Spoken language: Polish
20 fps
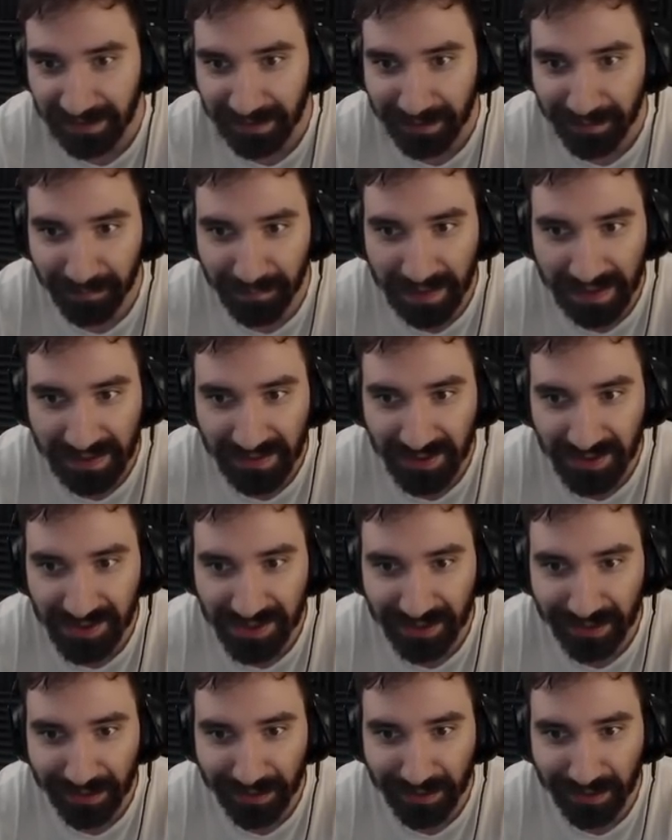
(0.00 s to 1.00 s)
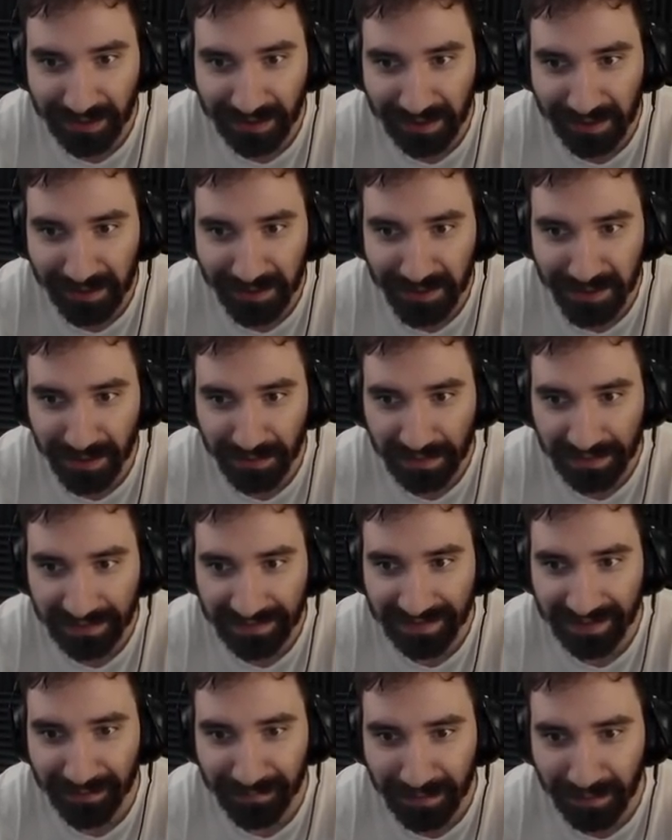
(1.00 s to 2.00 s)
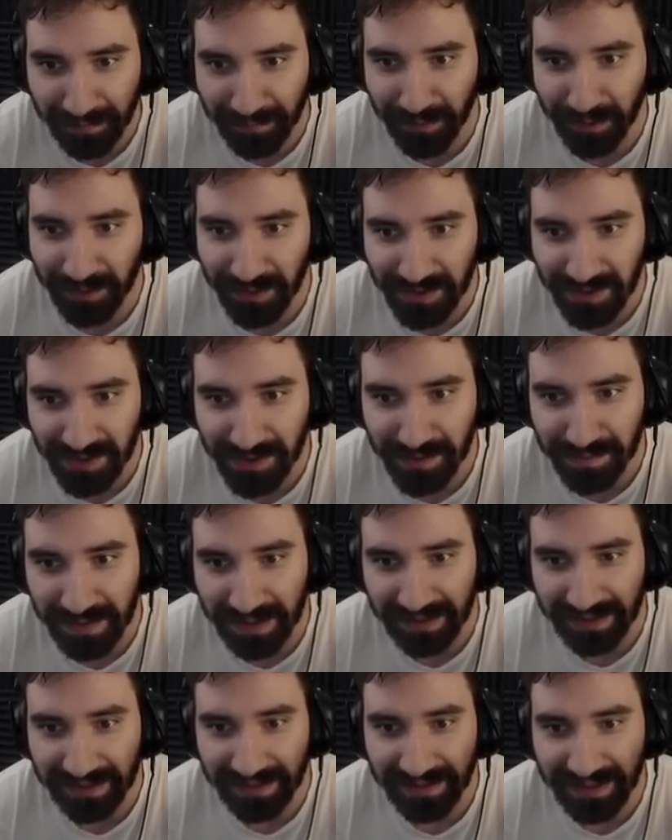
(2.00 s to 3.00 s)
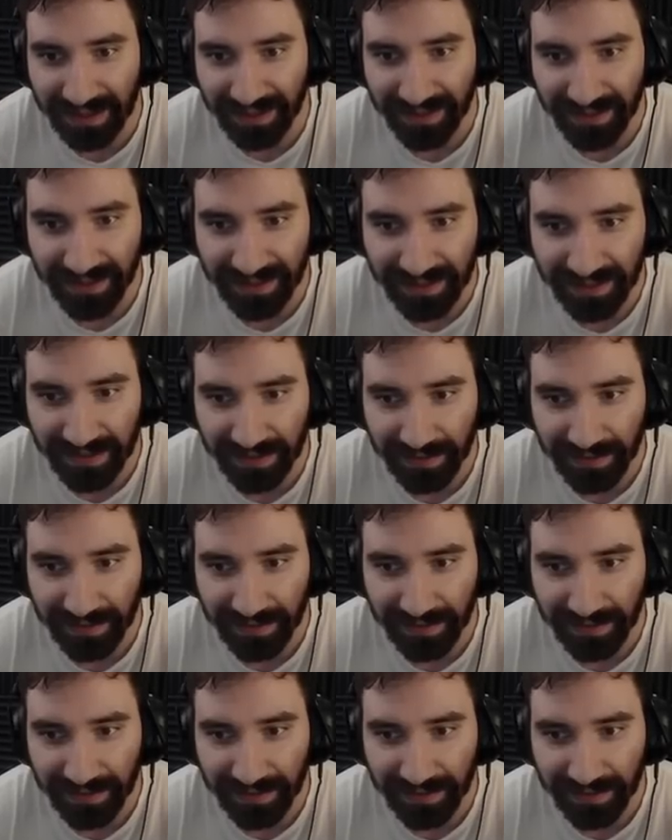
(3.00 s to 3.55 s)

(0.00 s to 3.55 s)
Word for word: Będzie cię to trochę kosztować, ale mam tu gdzieś parę danych.